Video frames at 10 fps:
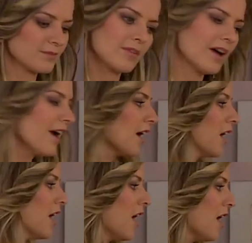Heh.
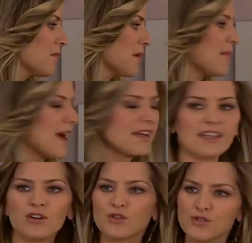Aman
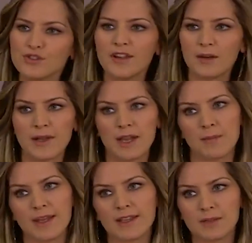Berk iyi olsun da ben
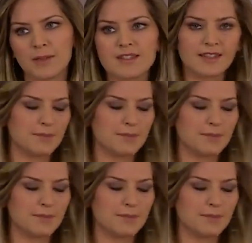hemen gideyim